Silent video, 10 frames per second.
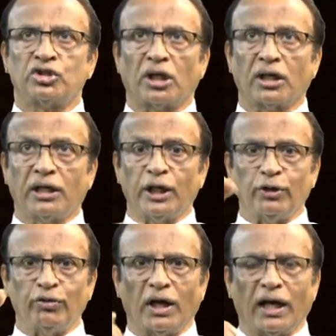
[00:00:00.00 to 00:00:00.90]

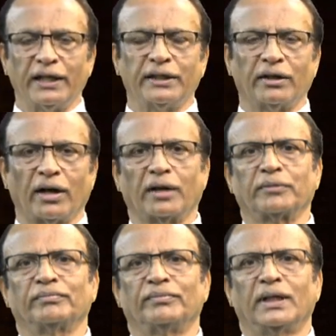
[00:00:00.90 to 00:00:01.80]
சக்கியவை அழைக்கின்றார்
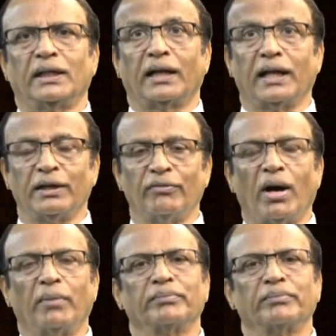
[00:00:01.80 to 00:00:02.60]
இறங்கி வா